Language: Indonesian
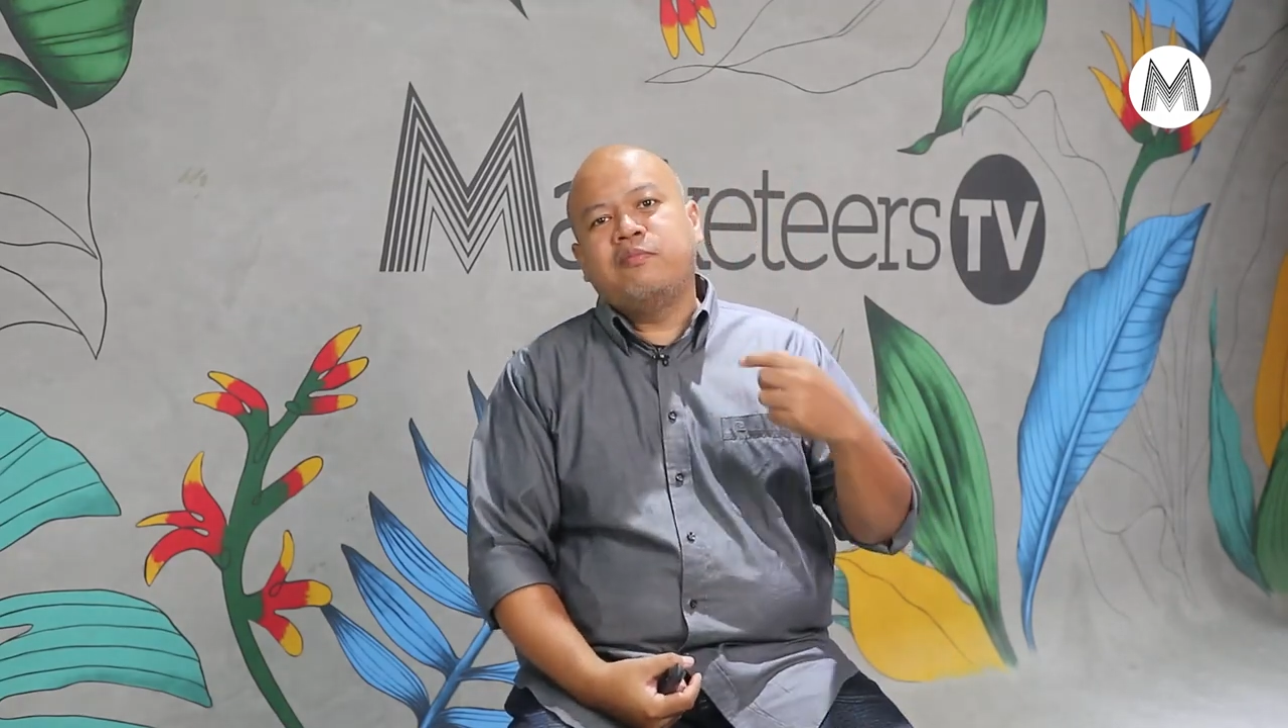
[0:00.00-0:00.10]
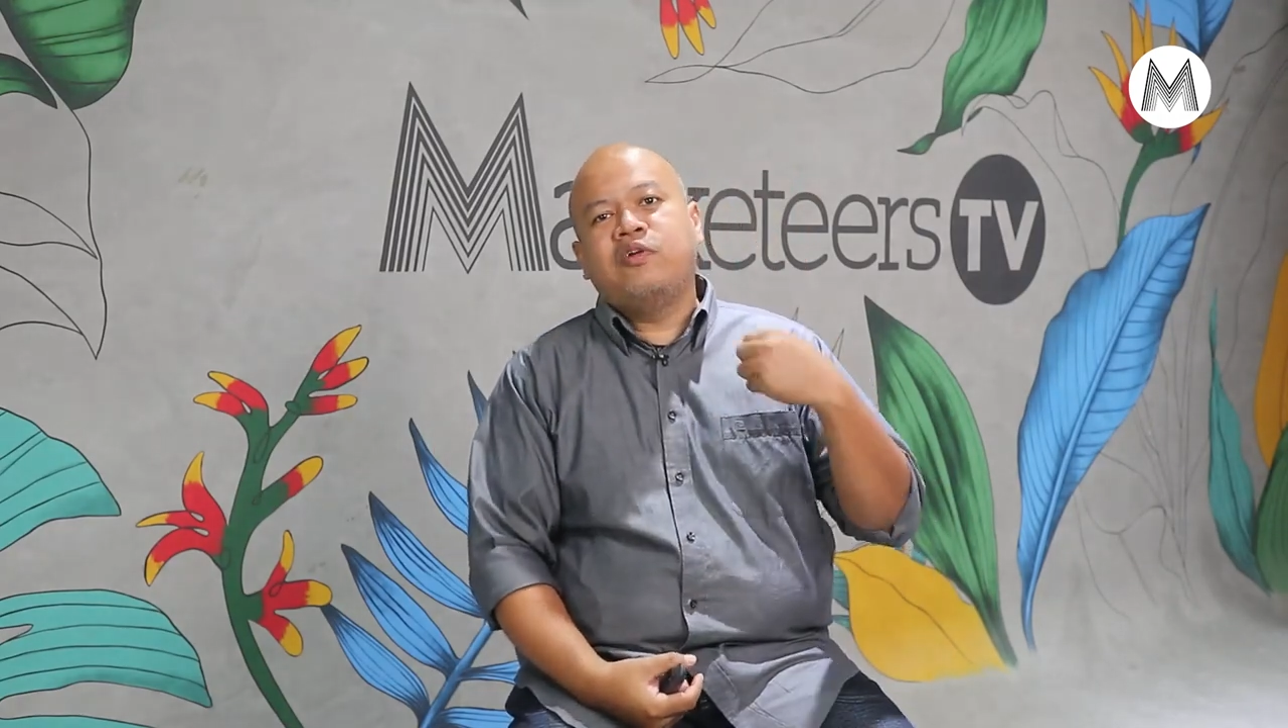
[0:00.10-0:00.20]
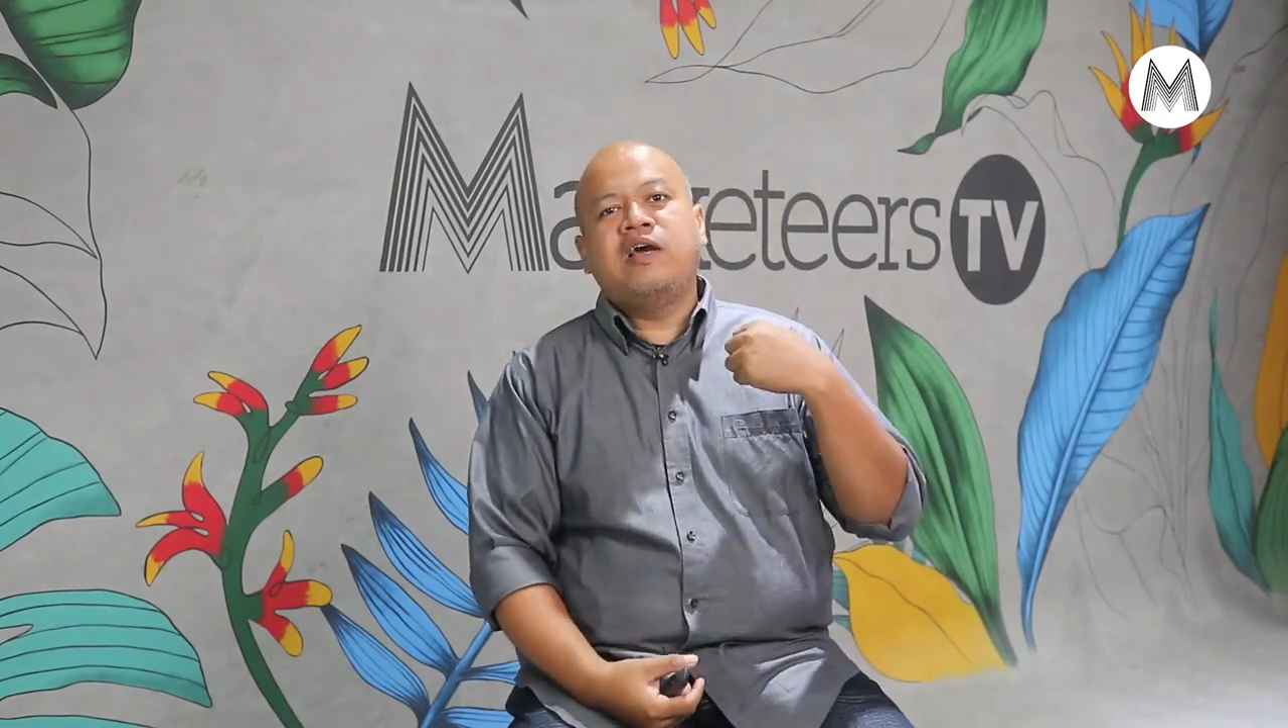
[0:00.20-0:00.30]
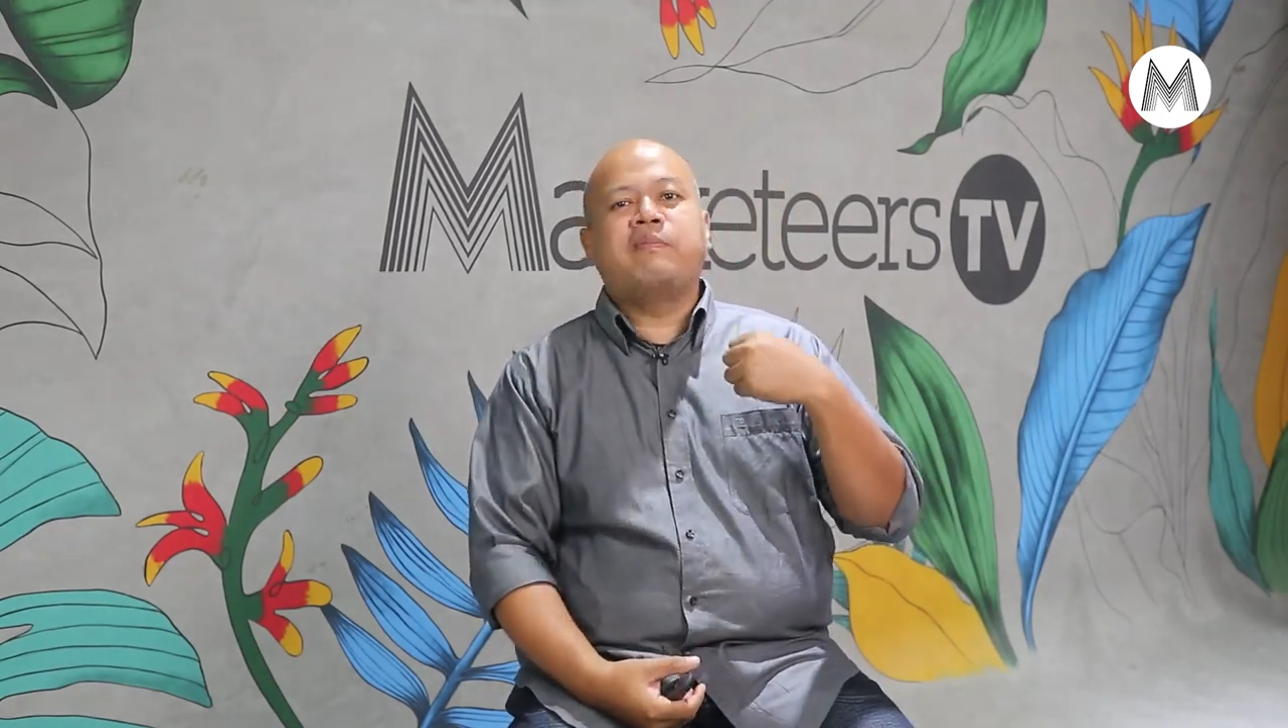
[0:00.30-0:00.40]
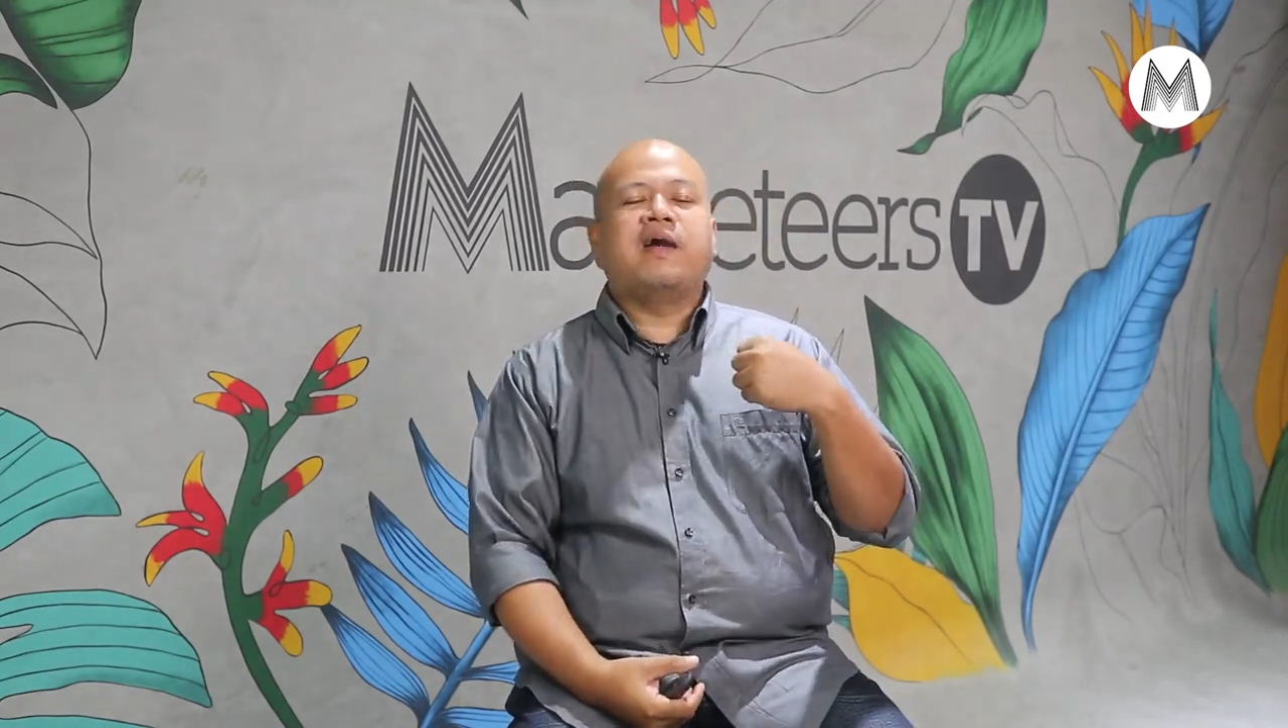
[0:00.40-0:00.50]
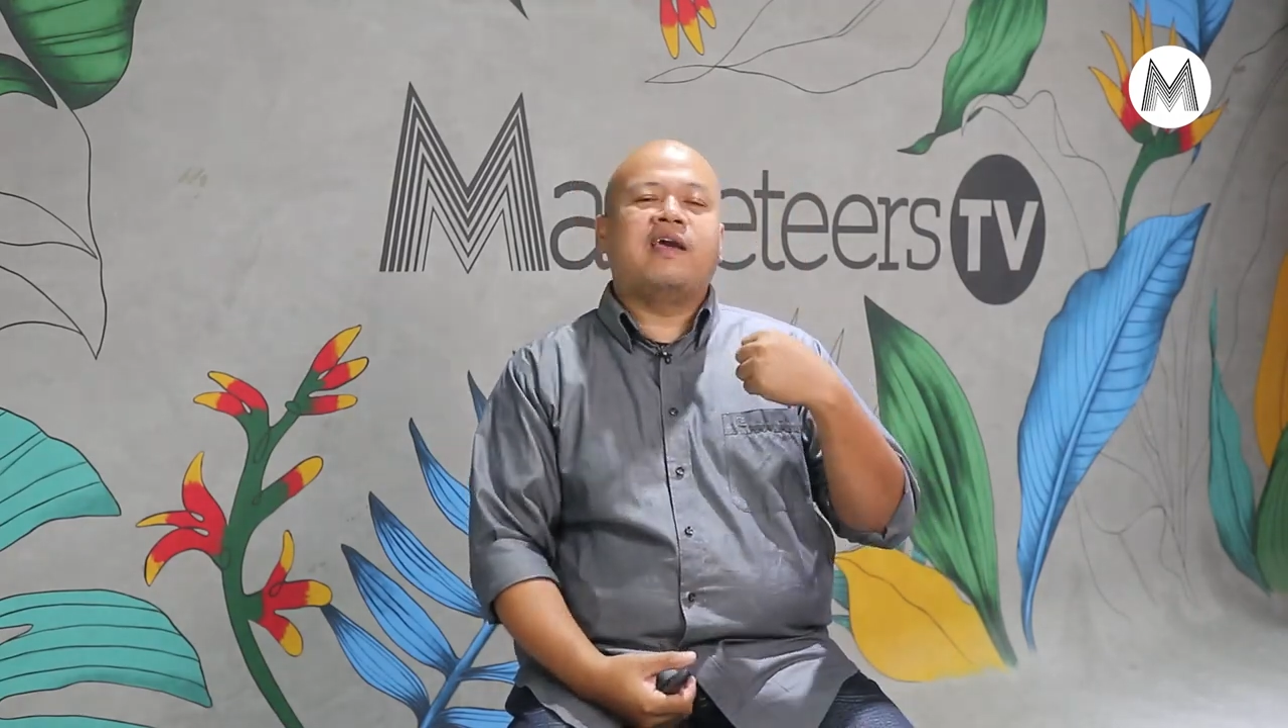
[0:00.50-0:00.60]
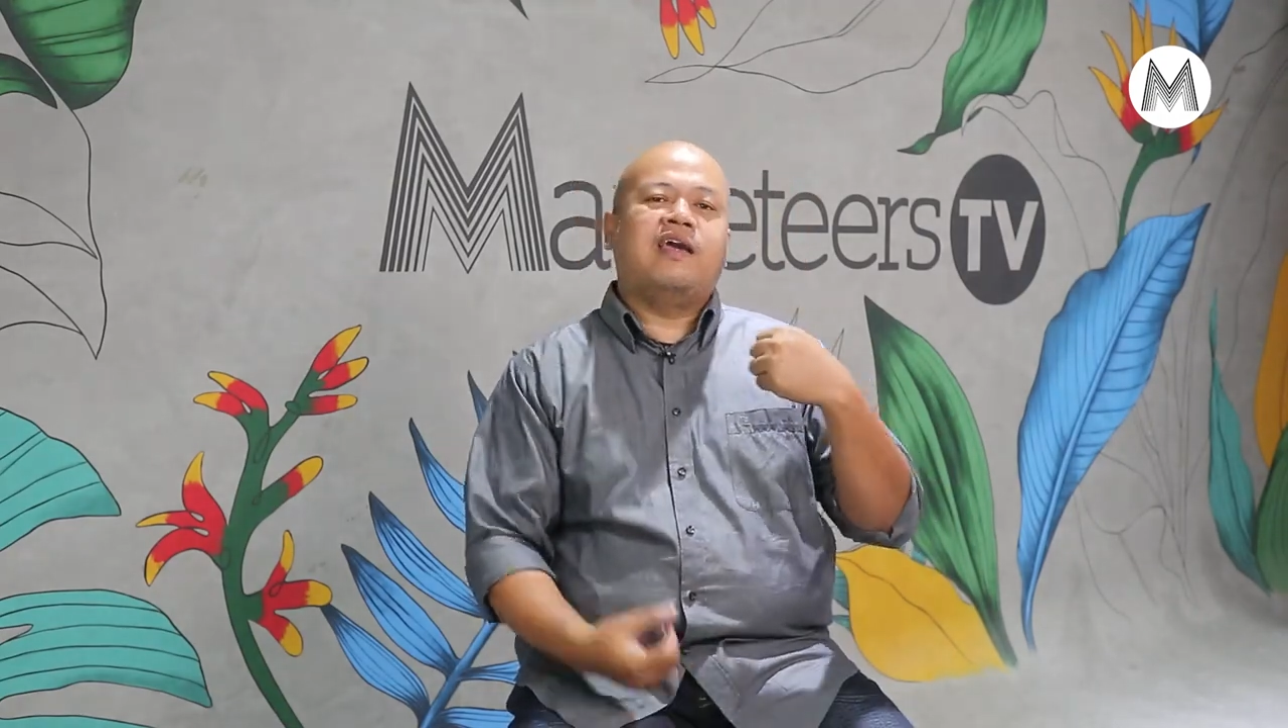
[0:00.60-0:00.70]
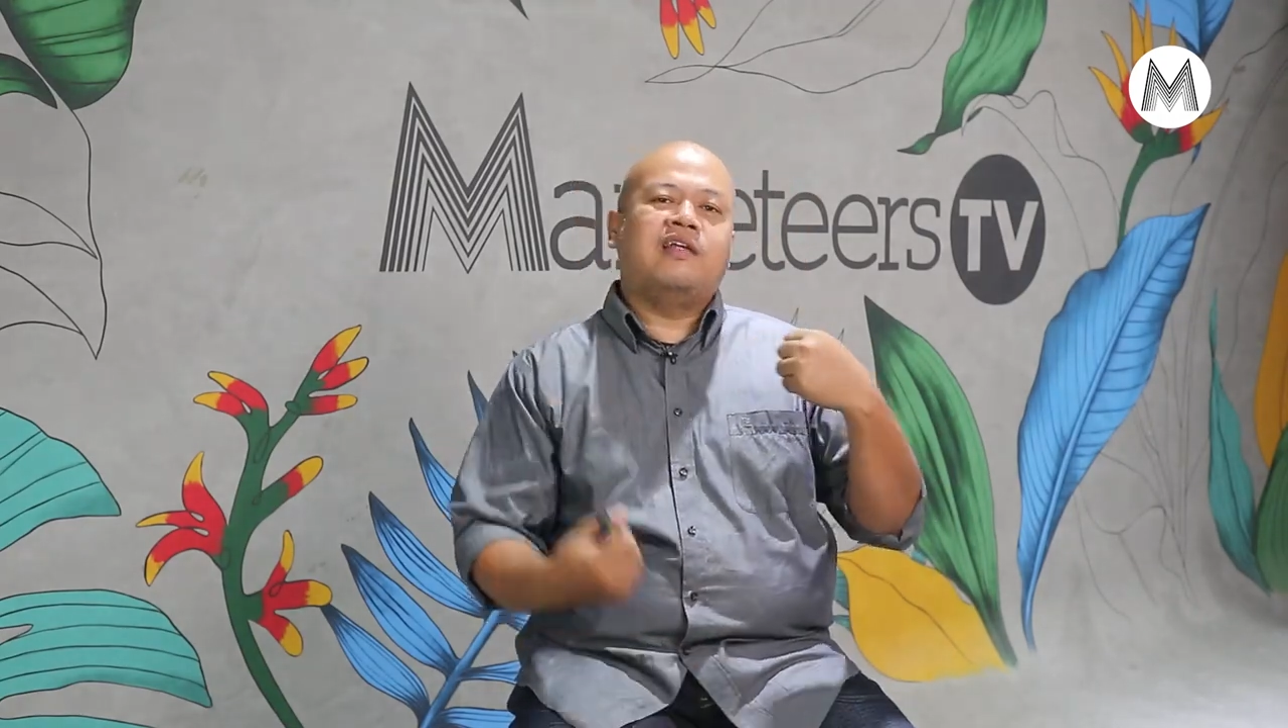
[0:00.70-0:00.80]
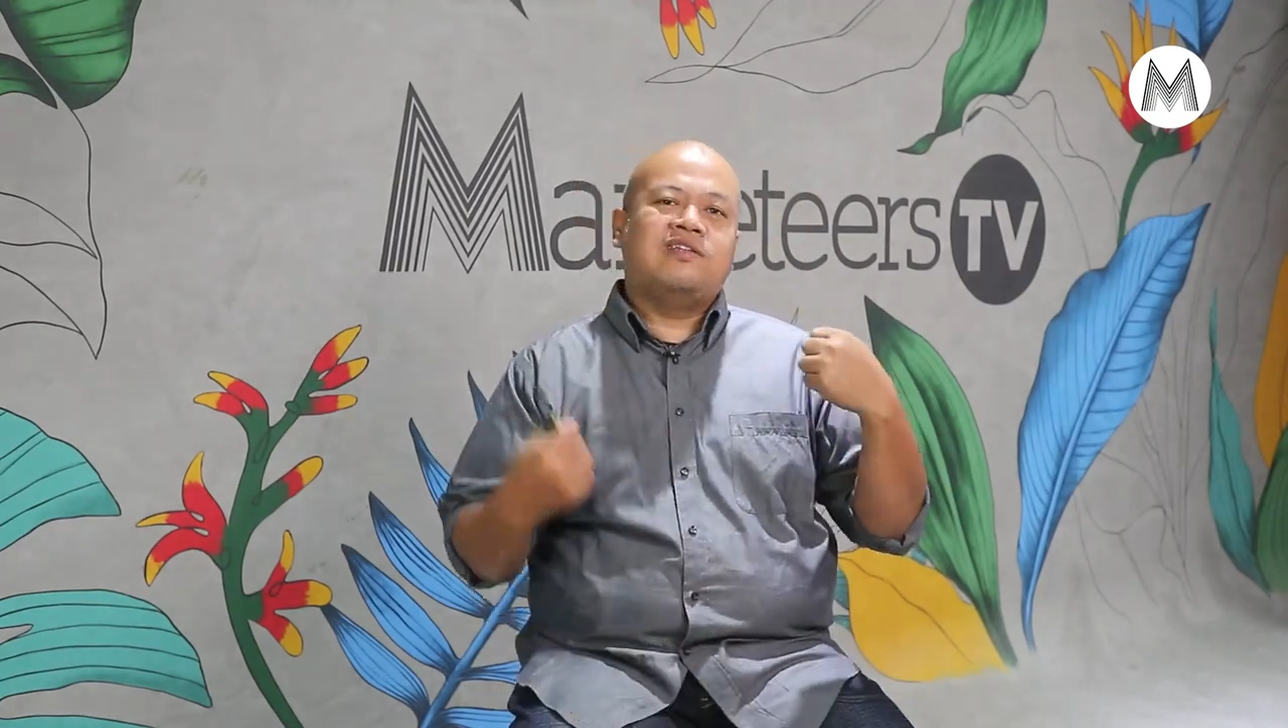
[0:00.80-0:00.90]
bola pakai